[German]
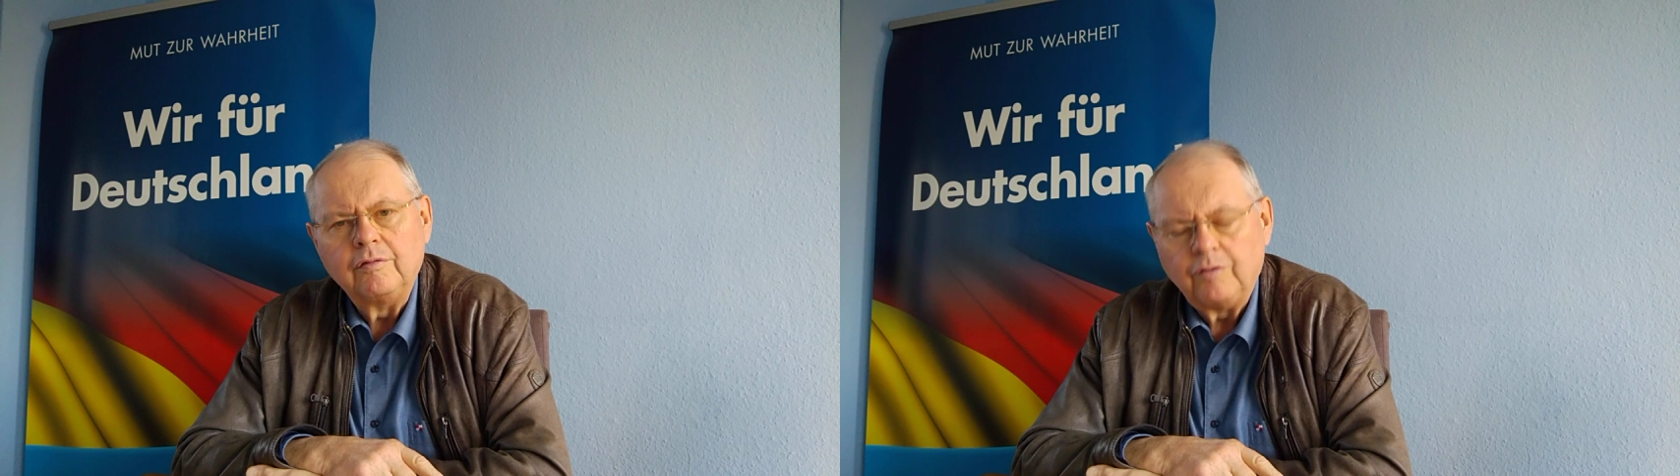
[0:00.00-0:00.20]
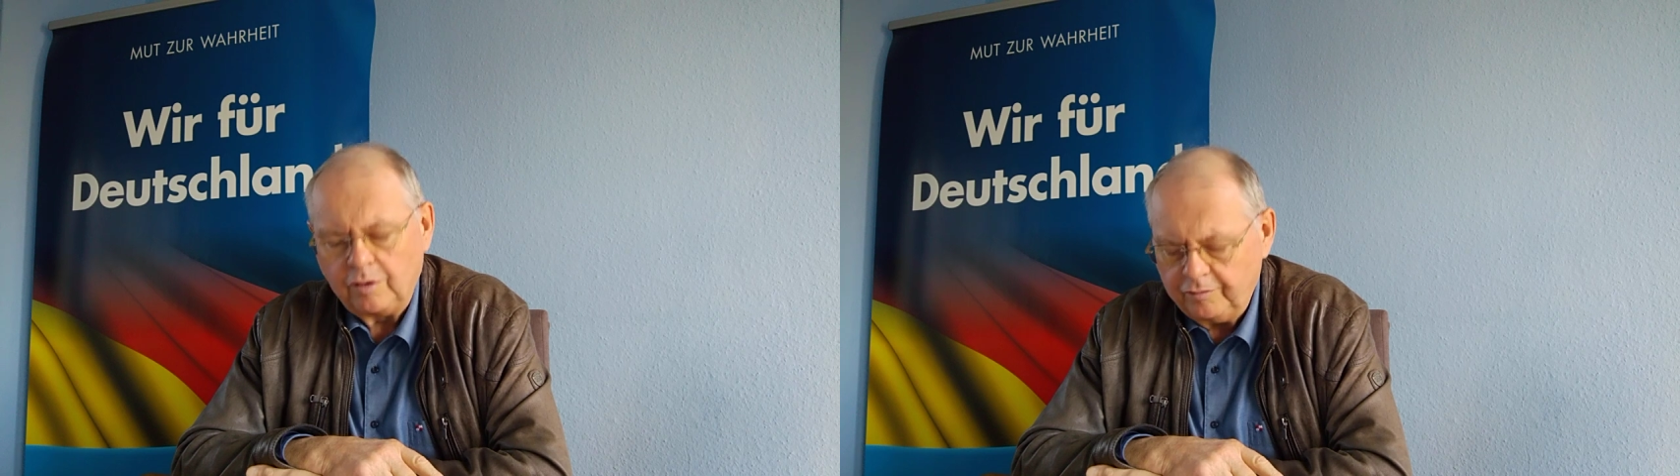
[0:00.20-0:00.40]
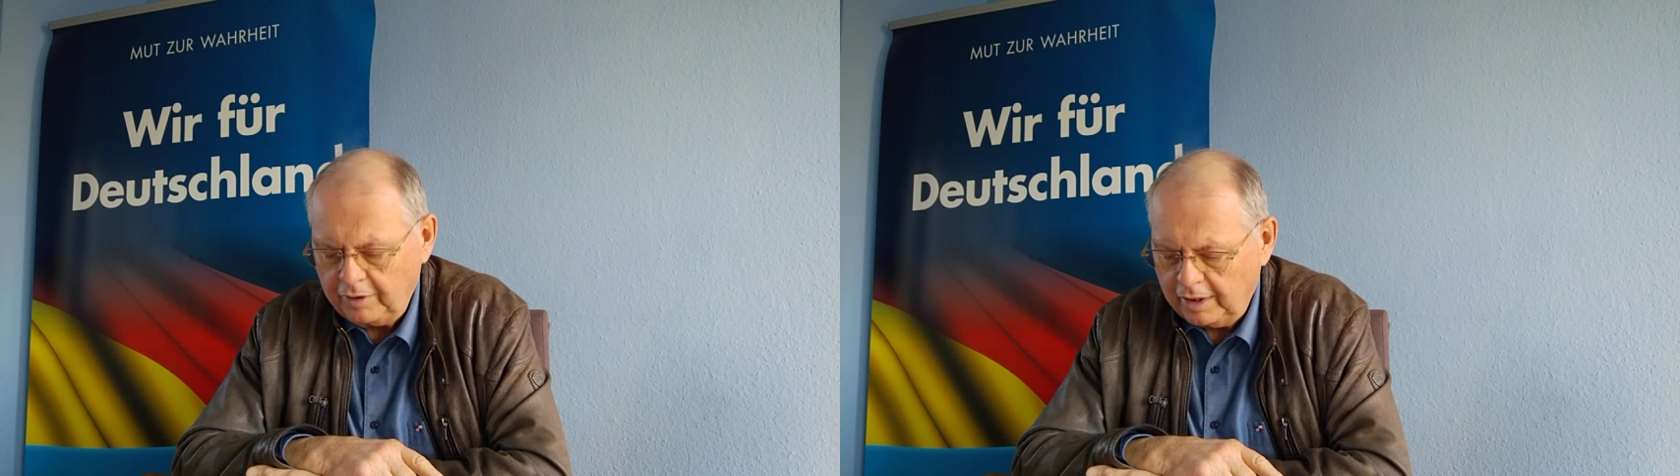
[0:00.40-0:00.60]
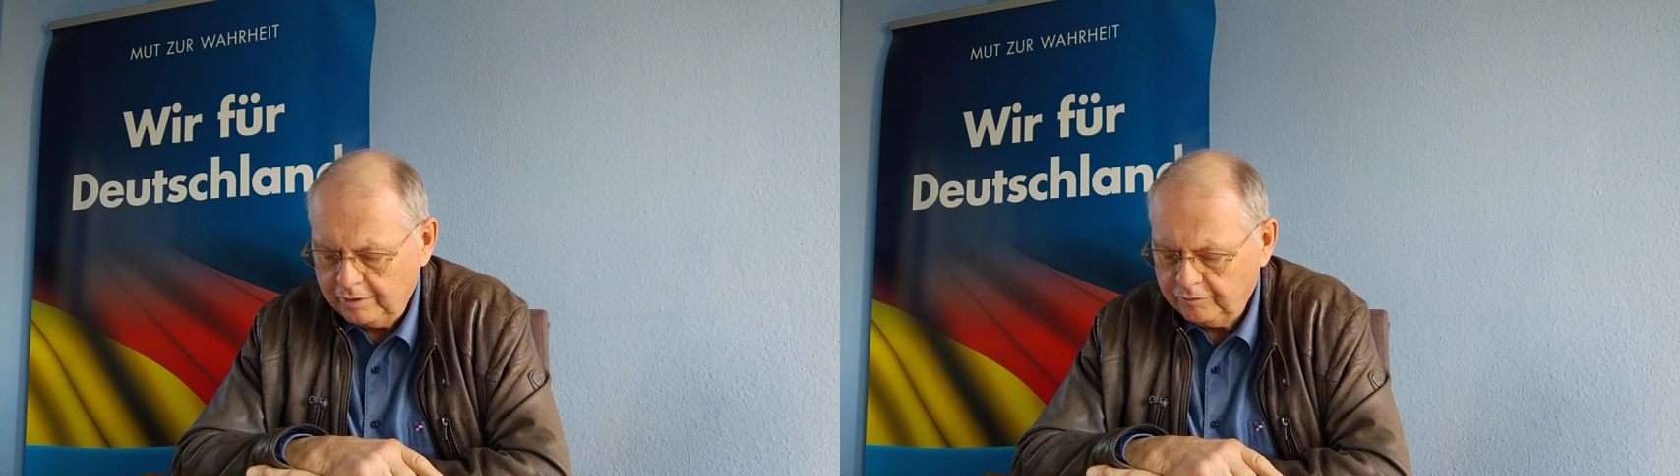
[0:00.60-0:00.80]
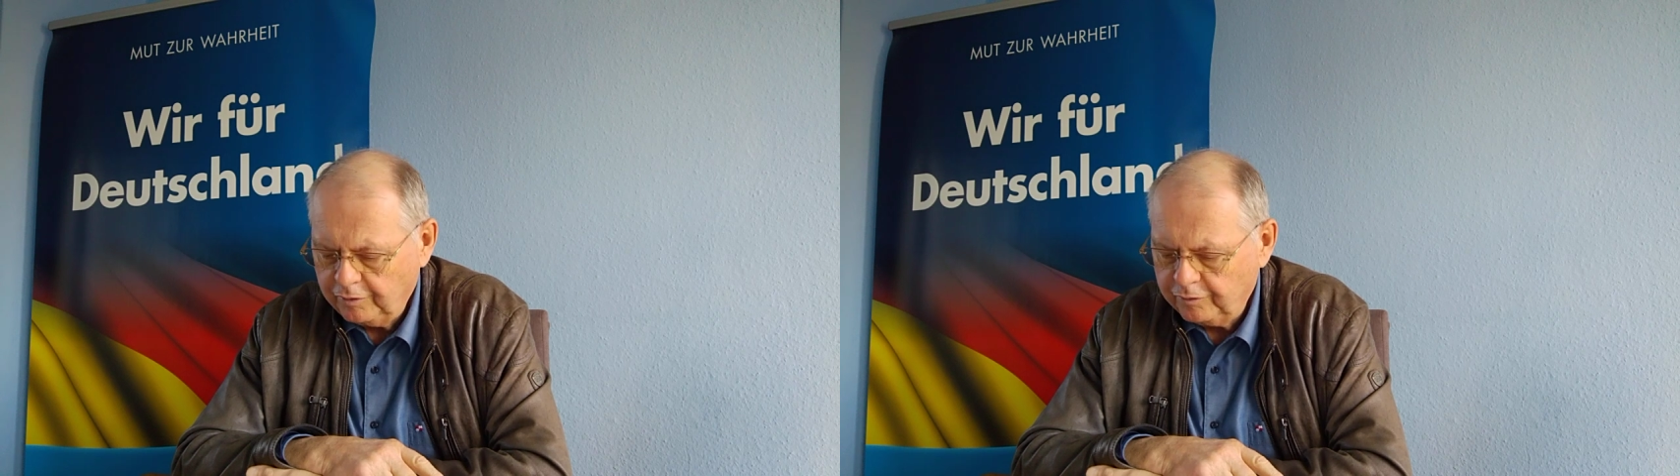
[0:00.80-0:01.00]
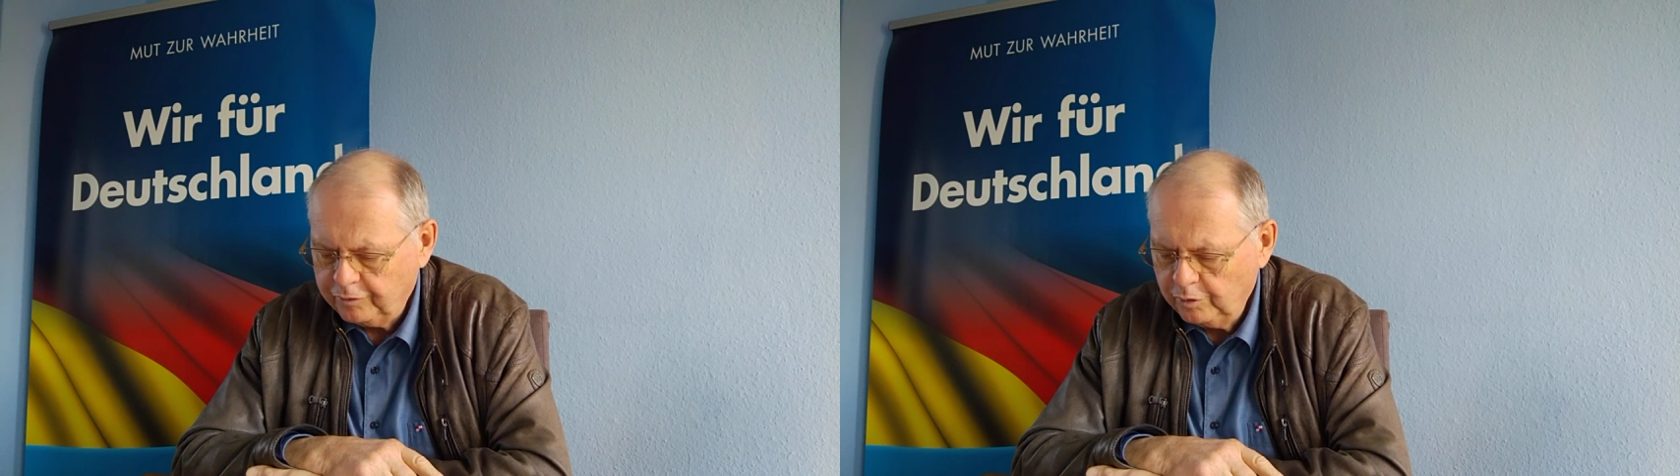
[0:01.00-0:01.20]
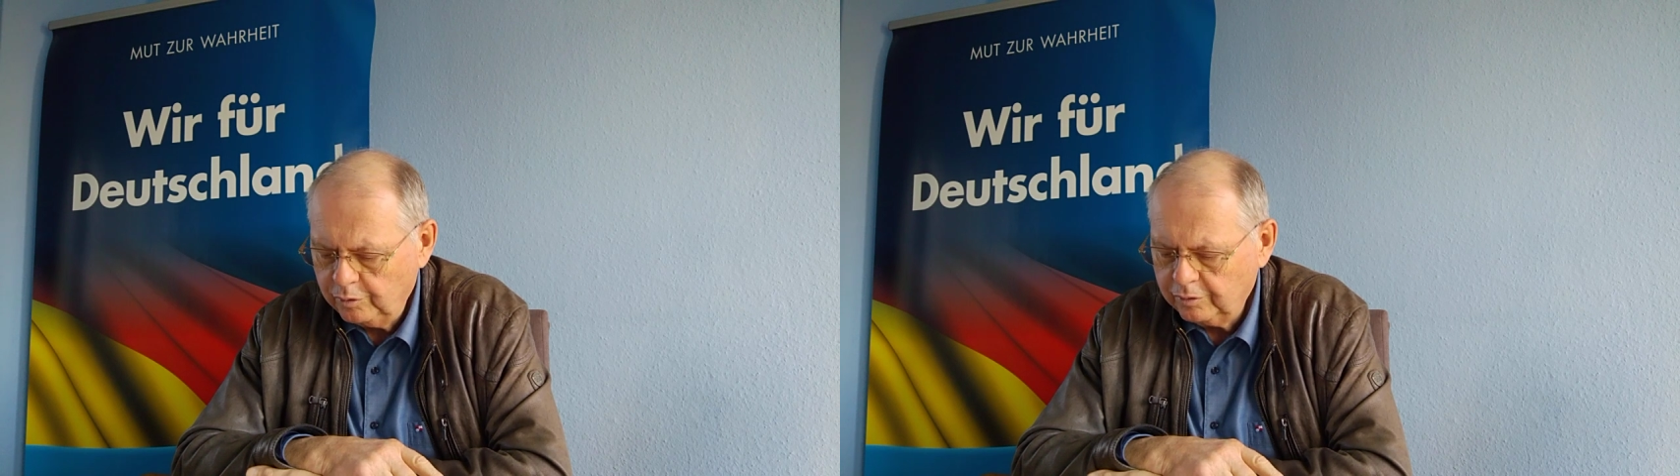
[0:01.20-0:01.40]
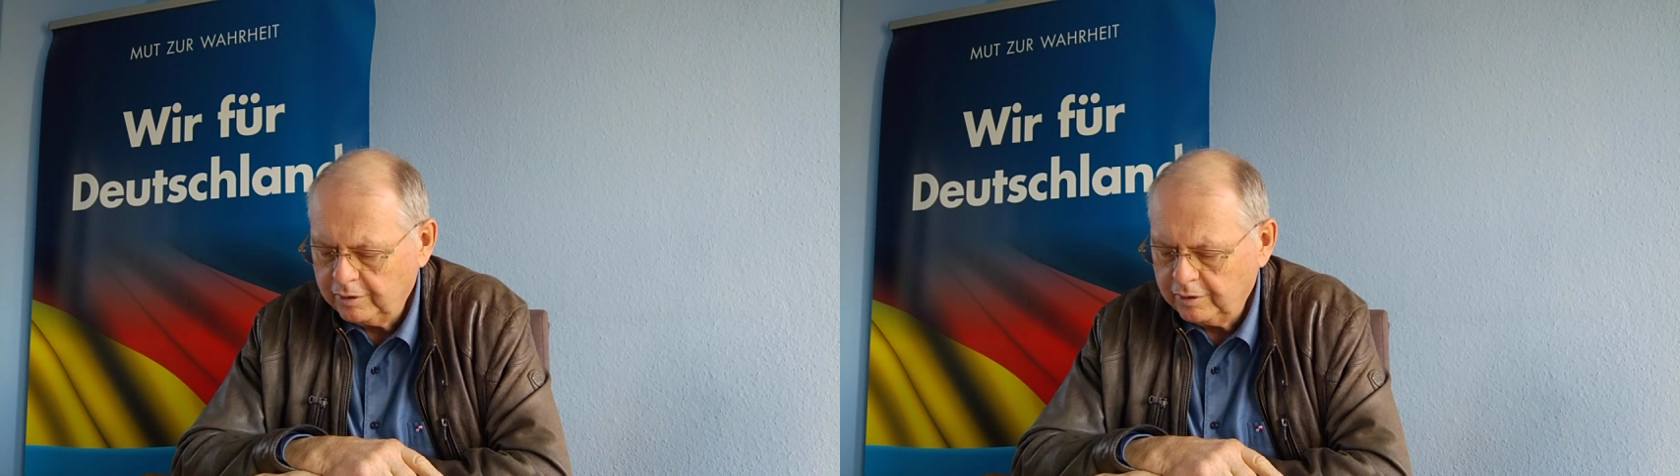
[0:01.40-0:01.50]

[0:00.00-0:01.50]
wollen wir eine Verfüllung